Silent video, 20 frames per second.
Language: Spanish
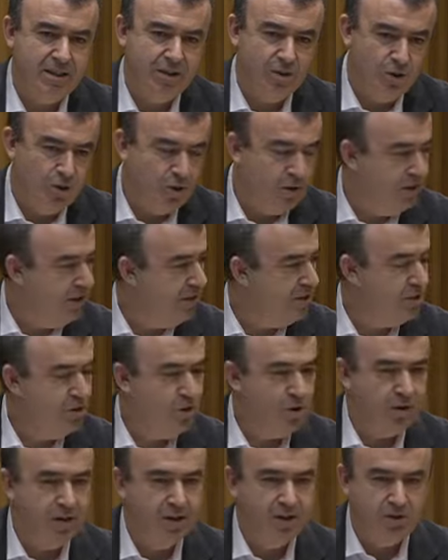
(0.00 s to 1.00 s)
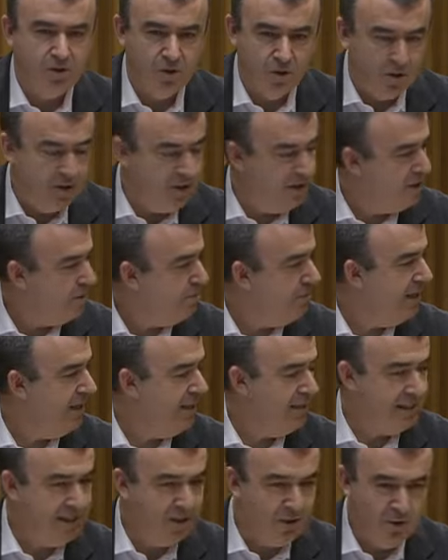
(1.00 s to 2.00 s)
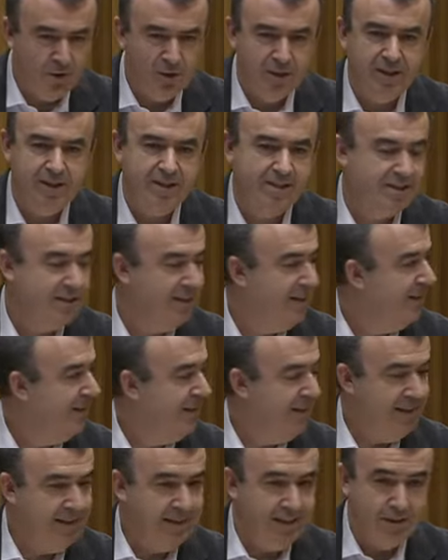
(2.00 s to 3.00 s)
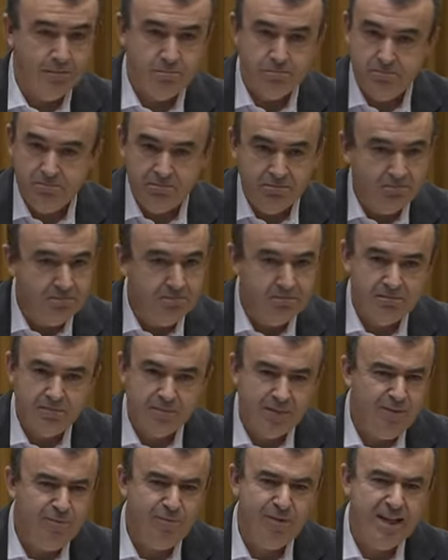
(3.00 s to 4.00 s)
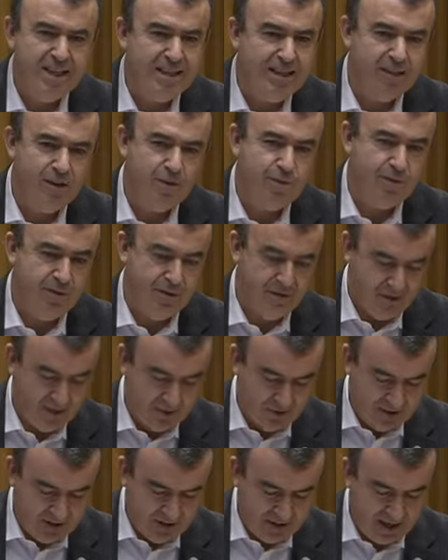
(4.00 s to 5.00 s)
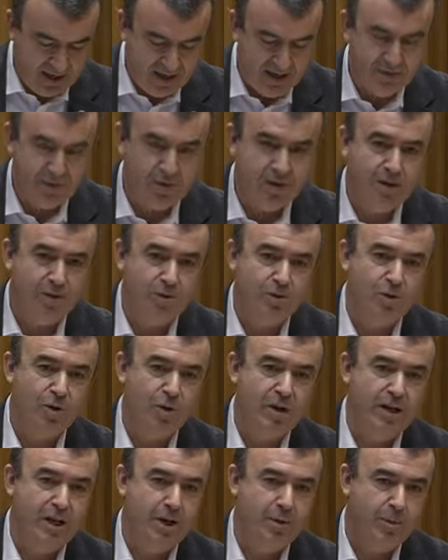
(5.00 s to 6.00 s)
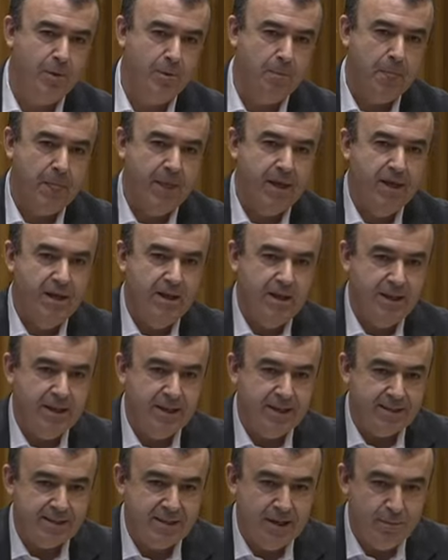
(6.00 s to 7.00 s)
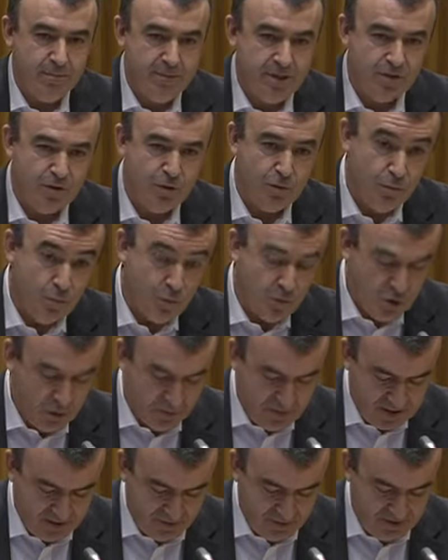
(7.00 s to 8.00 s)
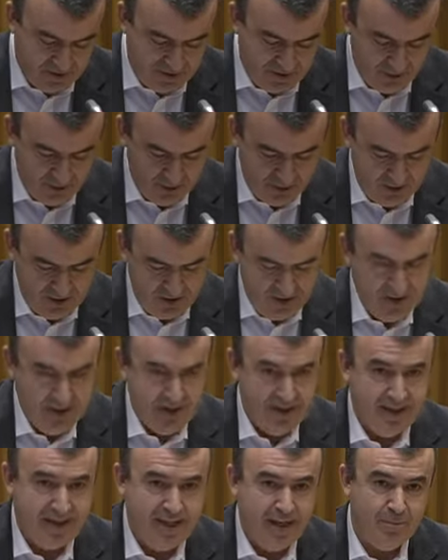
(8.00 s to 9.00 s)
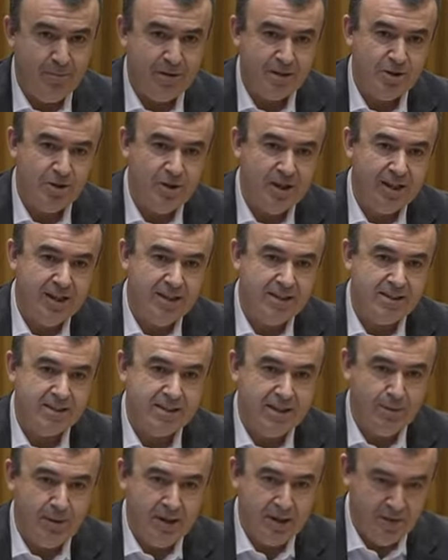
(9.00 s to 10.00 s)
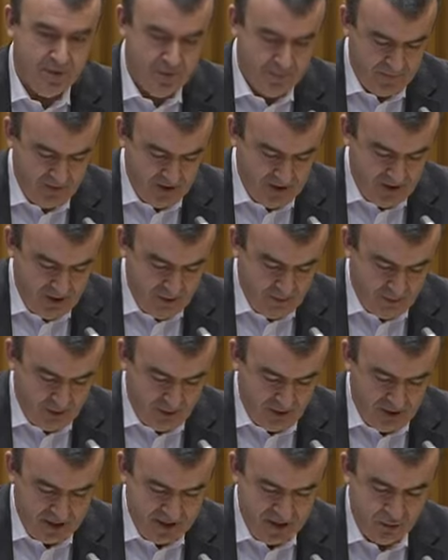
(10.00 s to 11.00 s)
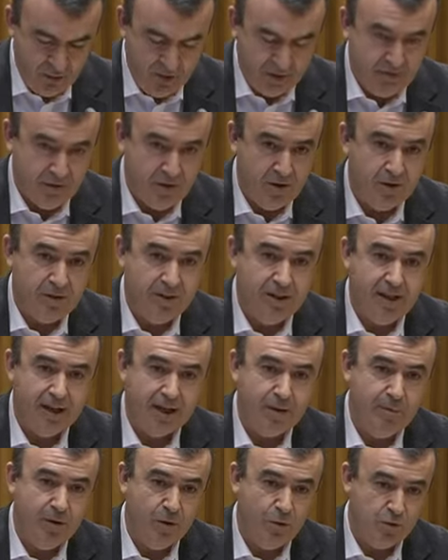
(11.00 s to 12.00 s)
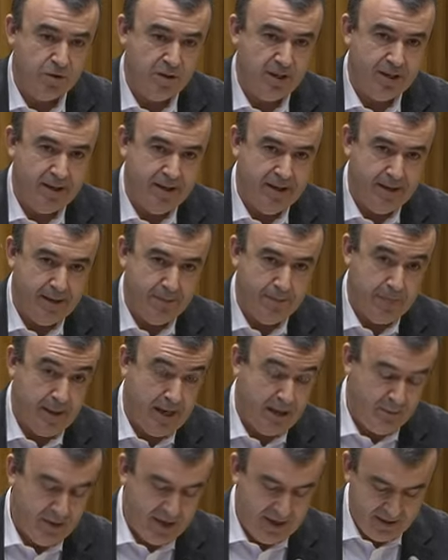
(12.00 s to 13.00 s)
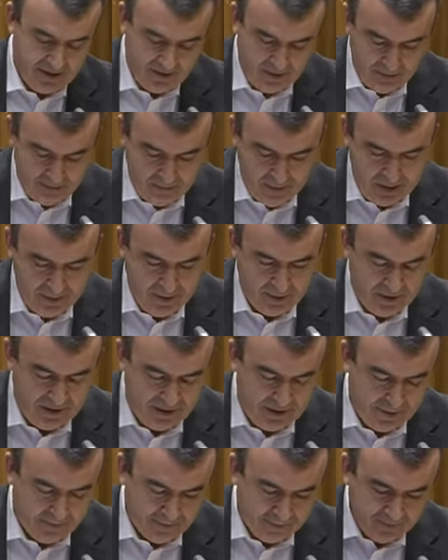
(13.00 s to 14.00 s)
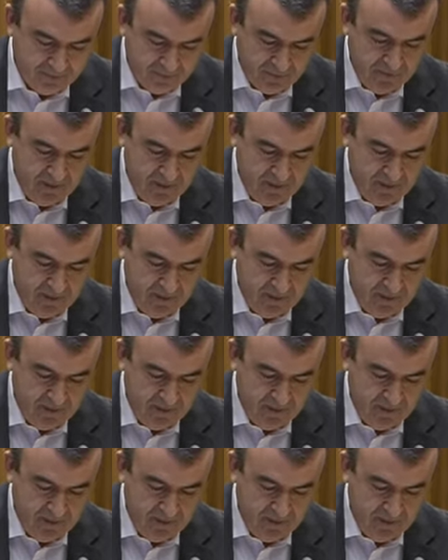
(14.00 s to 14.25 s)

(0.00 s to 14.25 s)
editores, correctores, maquetadores, eh, infinidad de oficios que están relacionados con el libro y que se han visto mucho más afectados que la persona que les está hablando por la situación de la que me gustaría hablar brevemente.